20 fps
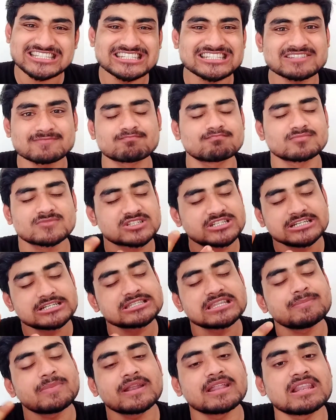হিংসাতে
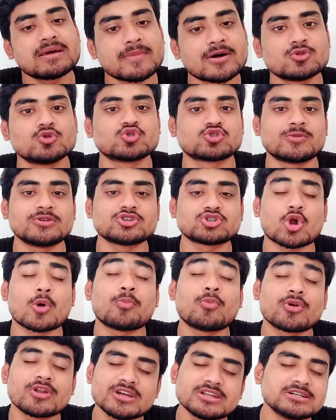শিখতে পারে না মানুষ
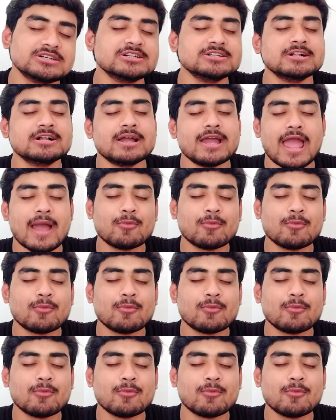মানুষ অপরের